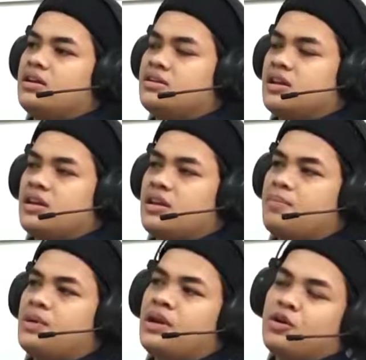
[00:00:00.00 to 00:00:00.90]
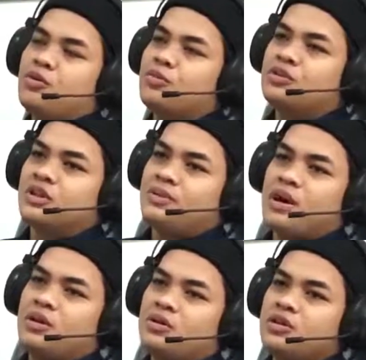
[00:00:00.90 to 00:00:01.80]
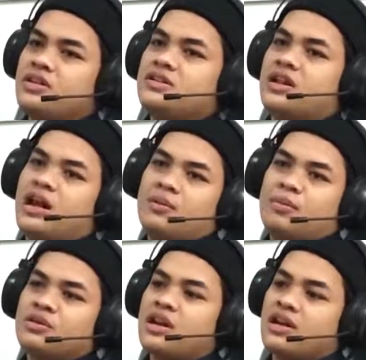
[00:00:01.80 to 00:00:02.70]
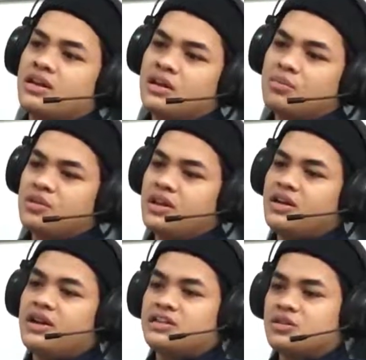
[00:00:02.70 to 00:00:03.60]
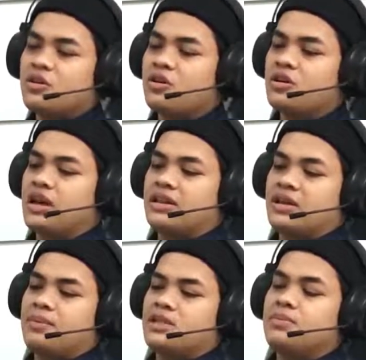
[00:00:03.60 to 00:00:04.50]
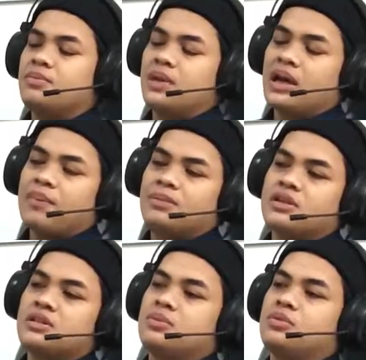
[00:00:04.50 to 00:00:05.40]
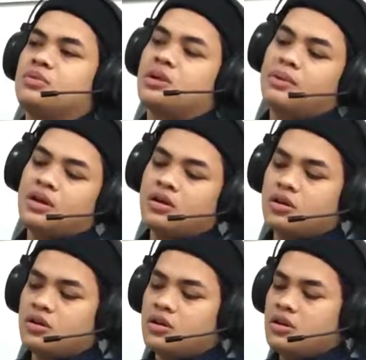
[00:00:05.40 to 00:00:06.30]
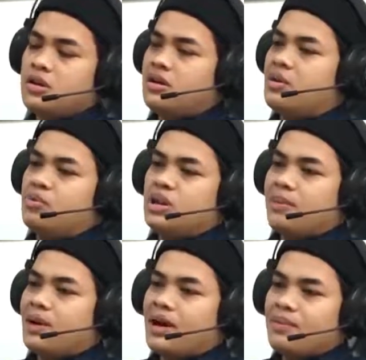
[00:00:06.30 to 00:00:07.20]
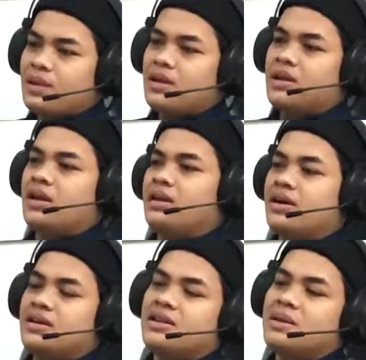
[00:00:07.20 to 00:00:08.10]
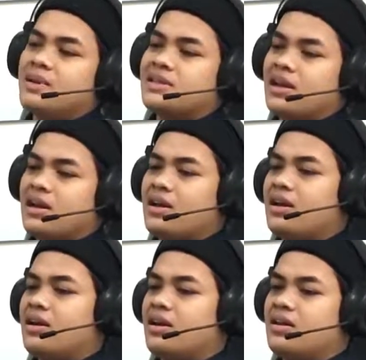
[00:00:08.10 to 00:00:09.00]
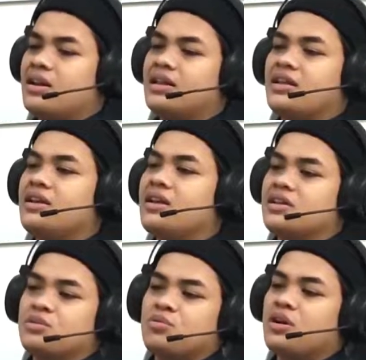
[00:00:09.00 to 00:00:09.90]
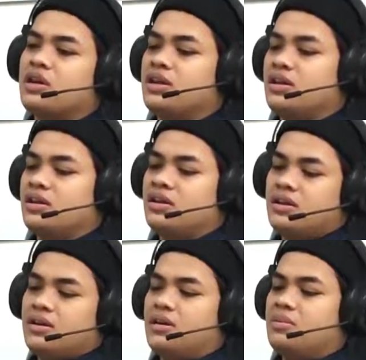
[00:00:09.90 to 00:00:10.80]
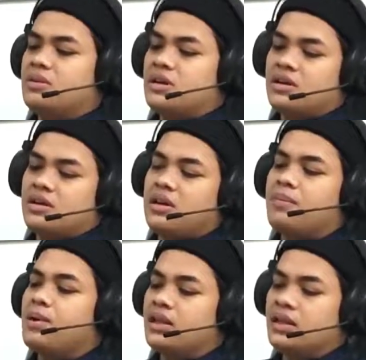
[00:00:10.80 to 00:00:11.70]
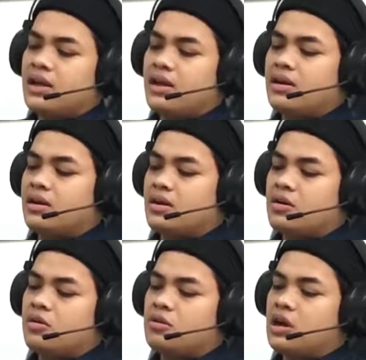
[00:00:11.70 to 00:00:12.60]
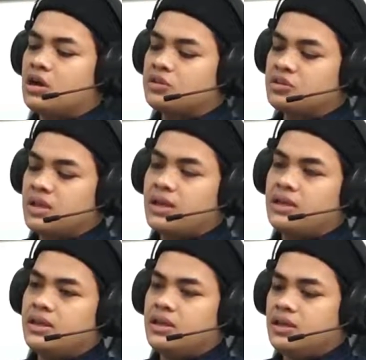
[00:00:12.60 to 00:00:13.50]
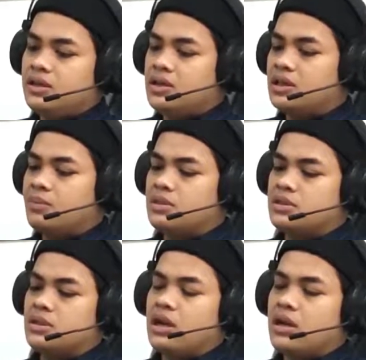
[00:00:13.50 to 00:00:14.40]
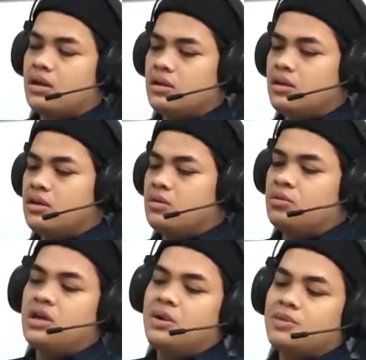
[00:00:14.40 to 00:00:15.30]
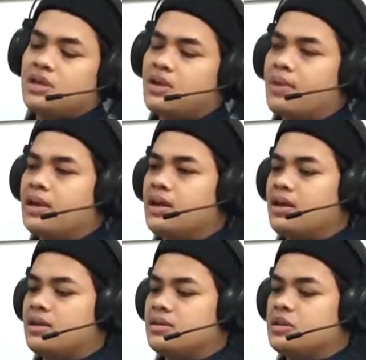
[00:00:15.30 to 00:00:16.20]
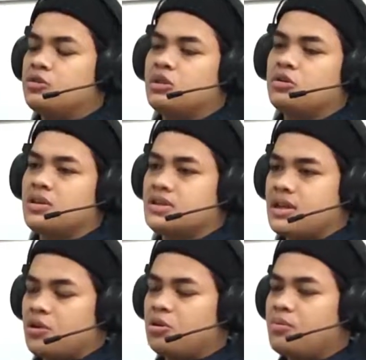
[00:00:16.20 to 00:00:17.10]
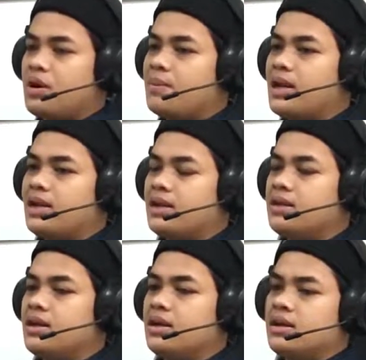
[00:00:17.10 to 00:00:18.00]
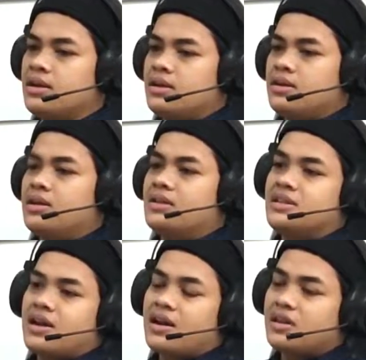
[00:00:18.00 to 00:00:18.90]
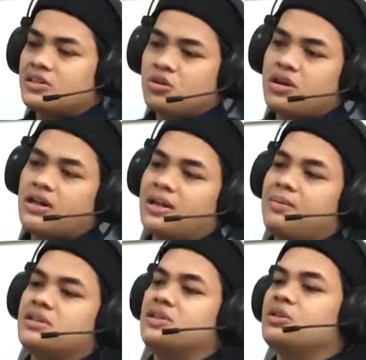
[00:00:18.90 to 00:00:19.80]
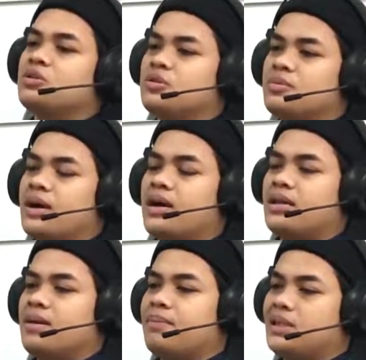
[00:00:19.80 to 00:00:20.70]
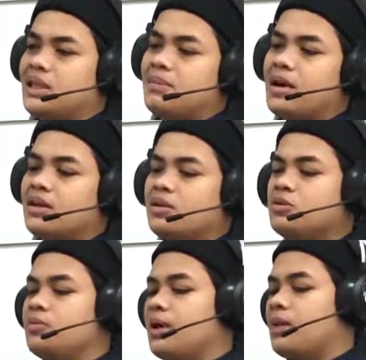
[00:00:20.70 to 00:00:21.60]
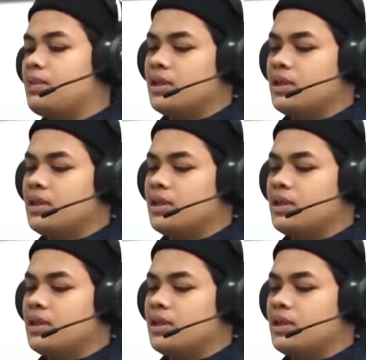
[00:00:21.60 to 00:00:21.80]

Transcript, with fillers: istilahnya beli komputer baru, install iPOS lagi, kemudian restore database backup tersebut. Tapi kalau nggak punya backupnya nah ini akan jadi masalah karena kan datanya hilang semua nih nggak hmm. bisa dikembalikan karena kalau udah kasusnya kayak gini database hilang hmm. udah nggak bisa dikembalikan satu-satunya cara untuk mengembalikan ya dengan cara restore database itu makanya okay. penting banget tuh backup